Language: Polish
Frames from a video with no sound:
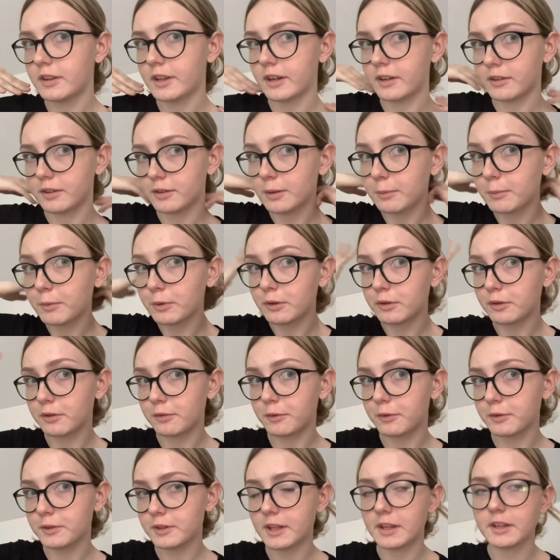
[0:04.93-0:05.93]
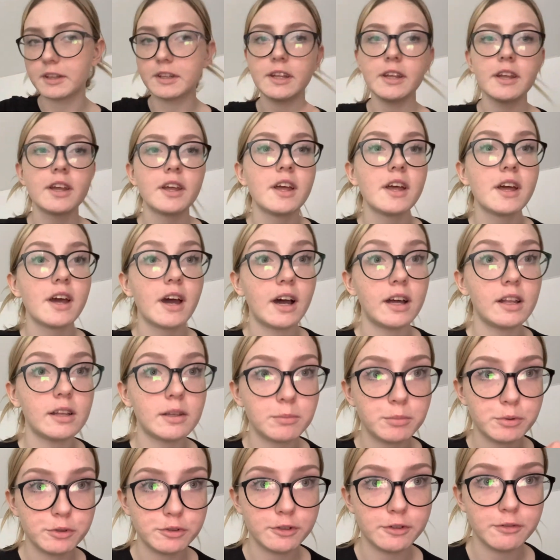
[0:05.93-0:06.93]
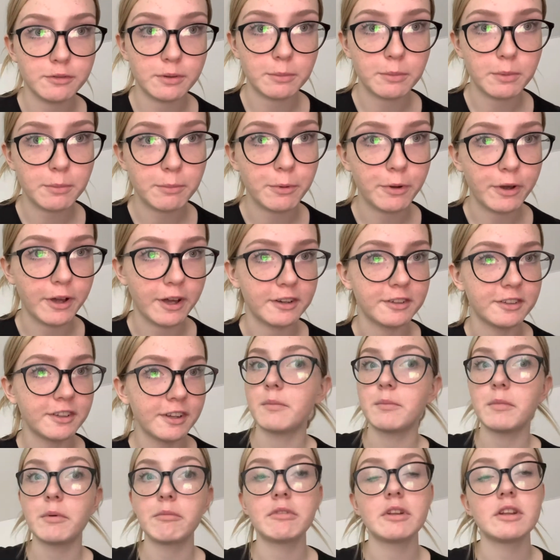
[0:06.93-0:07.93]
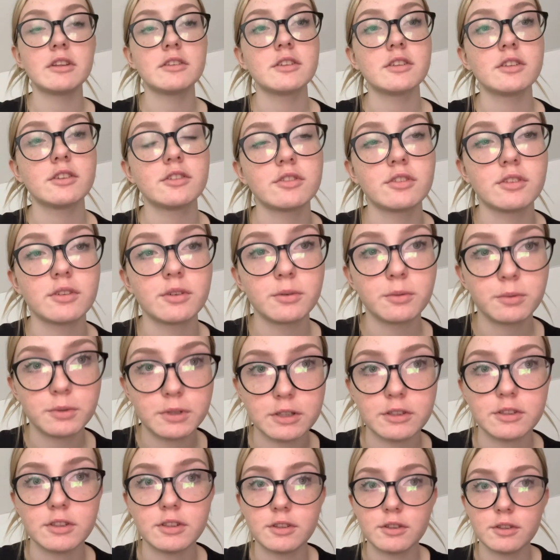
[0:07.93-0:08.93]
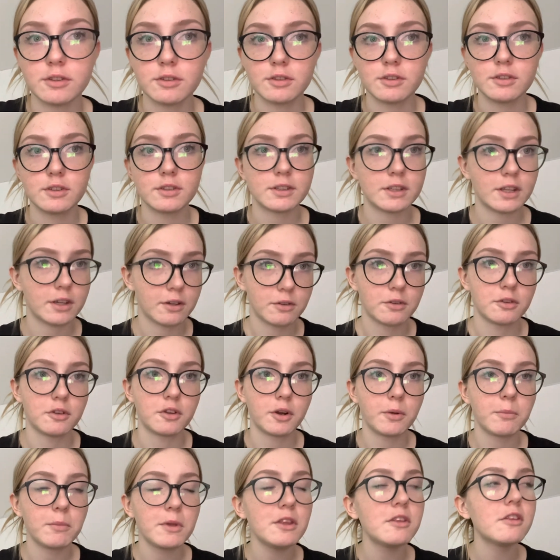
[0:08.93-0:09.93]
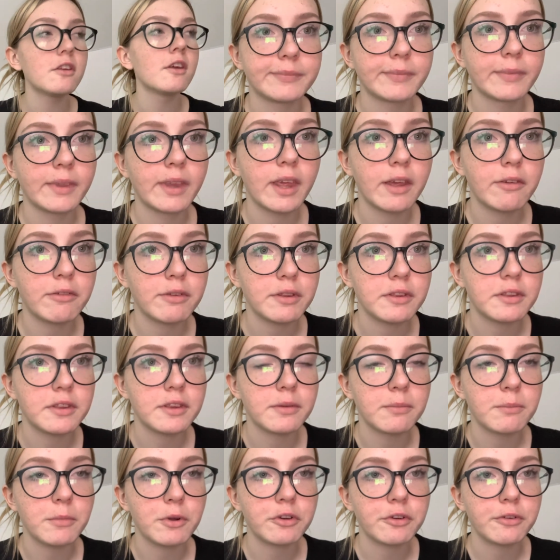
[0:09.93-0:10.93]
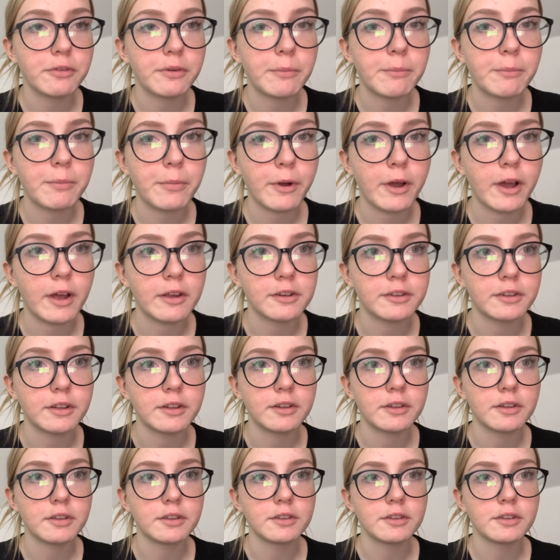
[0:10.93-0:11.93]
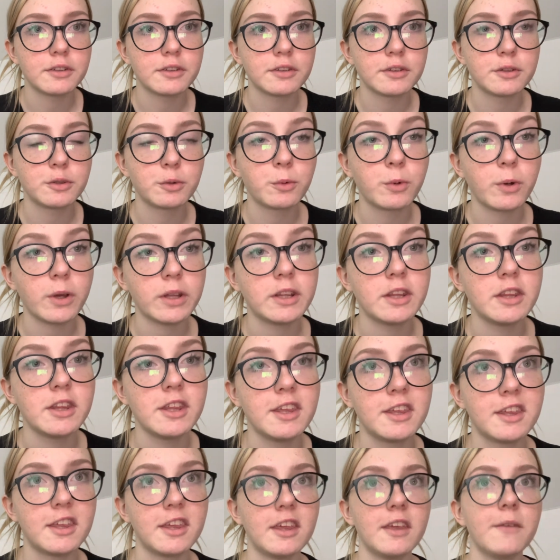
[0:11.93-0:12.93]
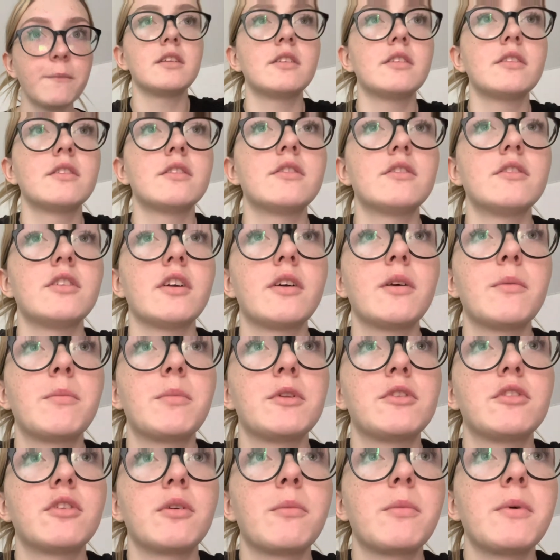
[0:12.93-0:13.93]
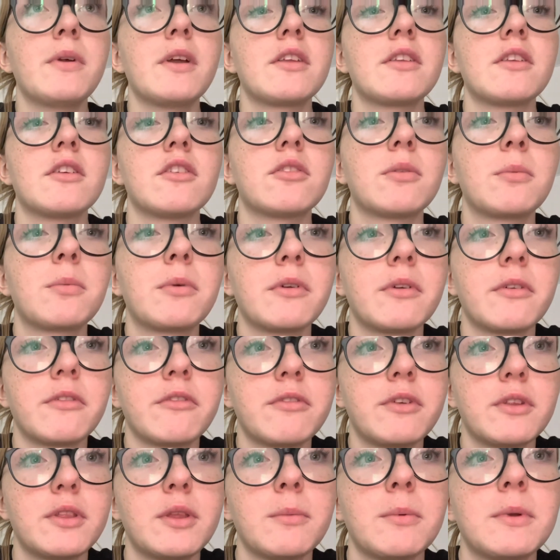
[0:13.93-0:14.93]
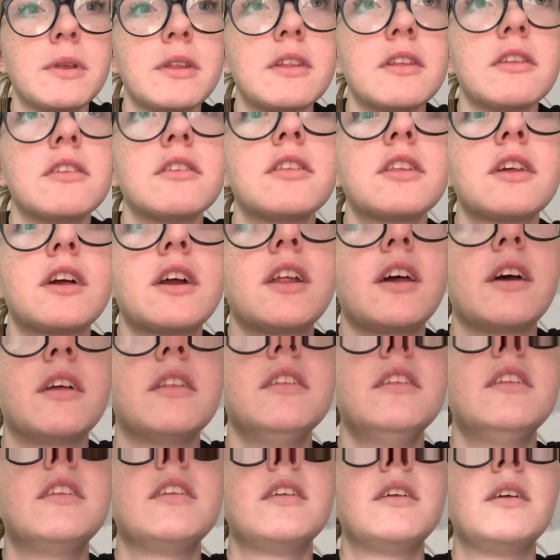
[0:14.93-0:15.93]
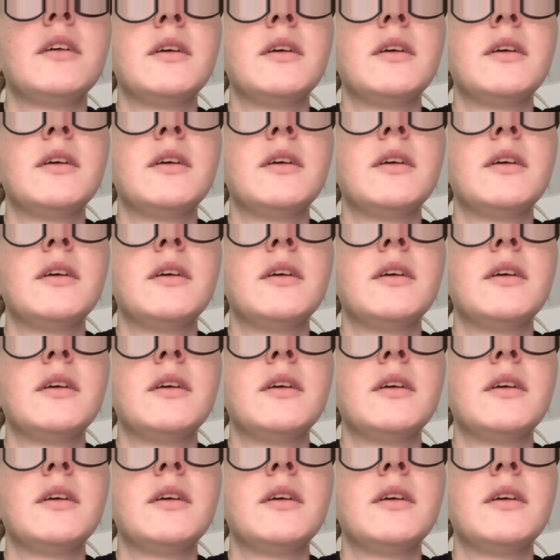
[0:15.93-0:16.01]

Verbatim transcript: teraz są one związane, ale później Wam je pokażę. Mam nadzieję, że uda się coś z tego zrobić, więc może Wam pokażę składniki, czego potrzebujecie, żeby wydobyć ten skręt.